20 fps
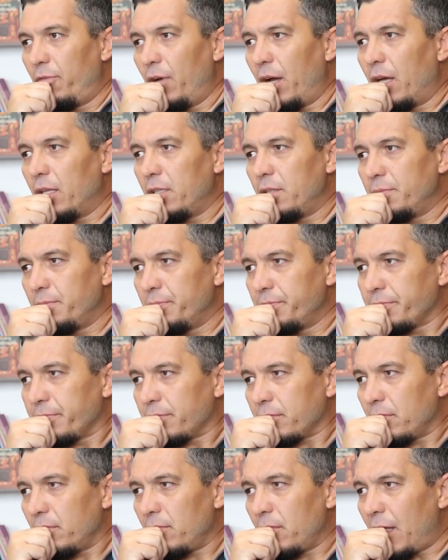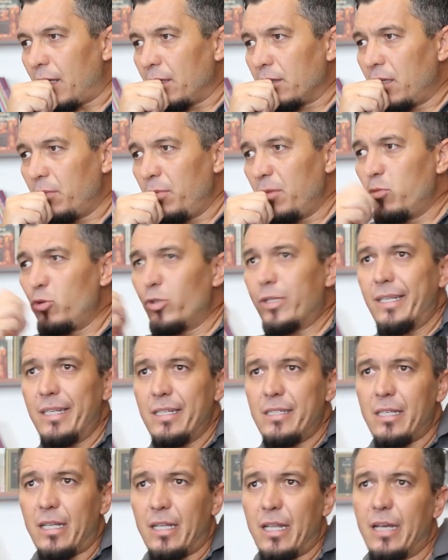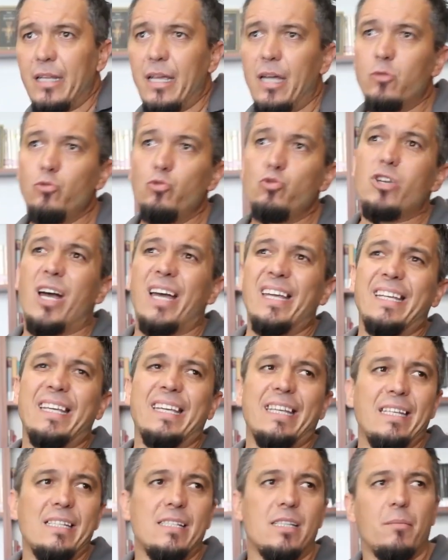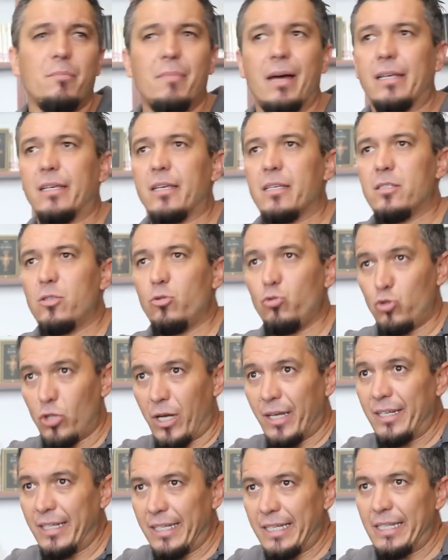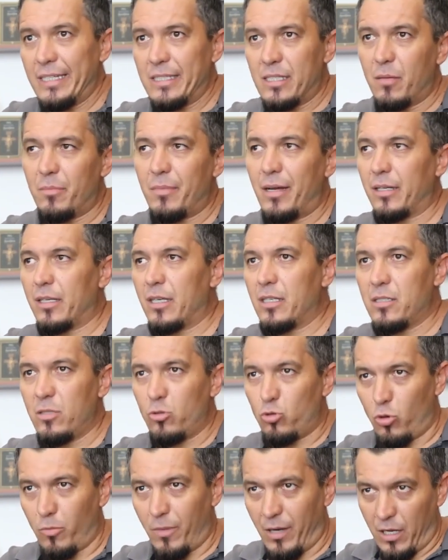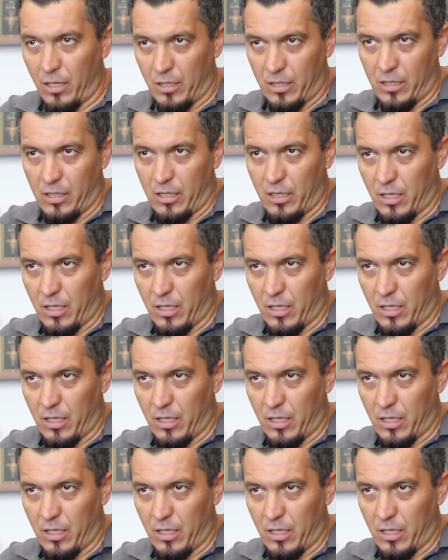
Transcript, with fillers: Fakat Tabii bu kiliseler yani üç ayrı kilise merkezi, üç ayrı kilise merkezi Roma,